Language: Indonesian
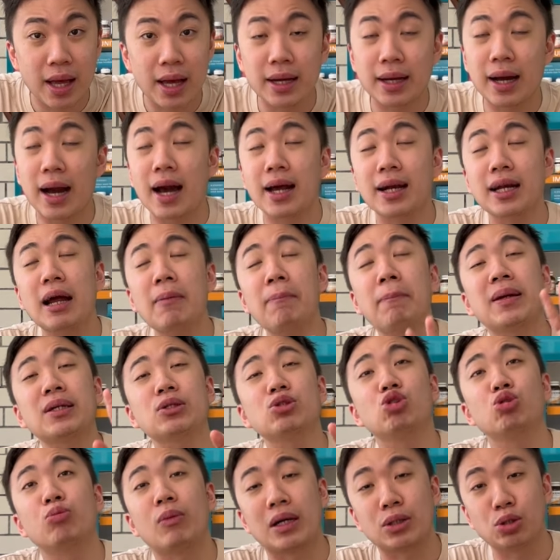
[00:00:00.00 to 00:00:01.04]
Karena
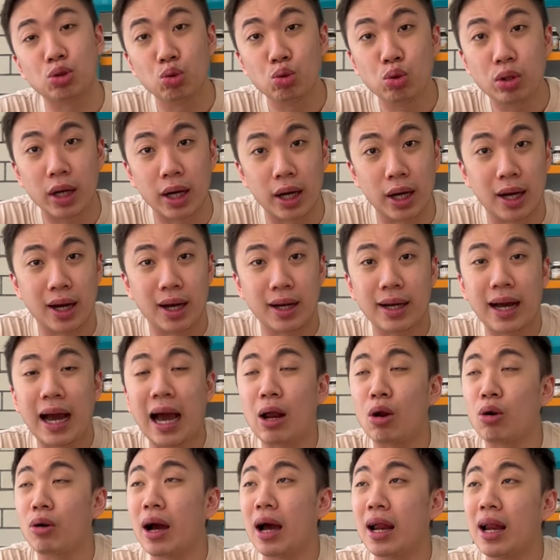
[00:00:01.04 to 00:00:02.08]
percuma juga
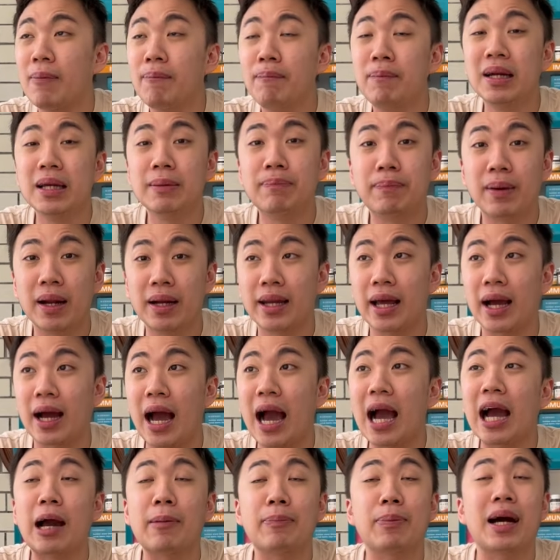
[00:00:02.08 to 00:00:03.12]
kalau kalian beli brand yang
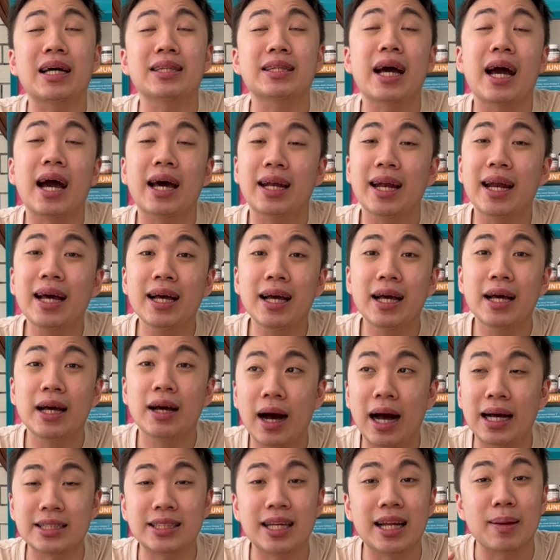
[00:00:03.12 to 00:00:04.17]
anggap katakanlah
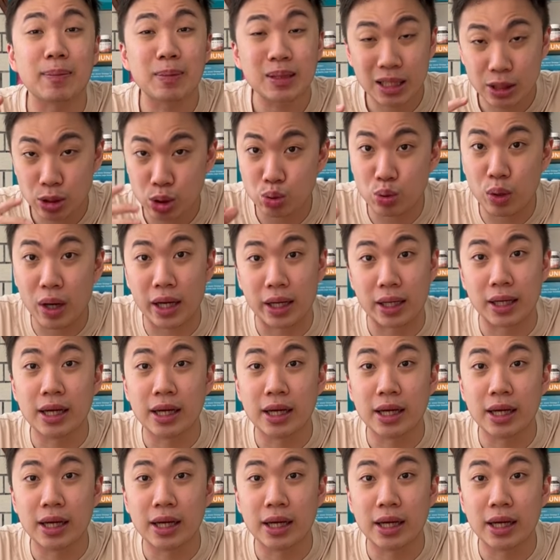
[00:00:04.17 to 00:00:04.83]
hasilnya sesuai,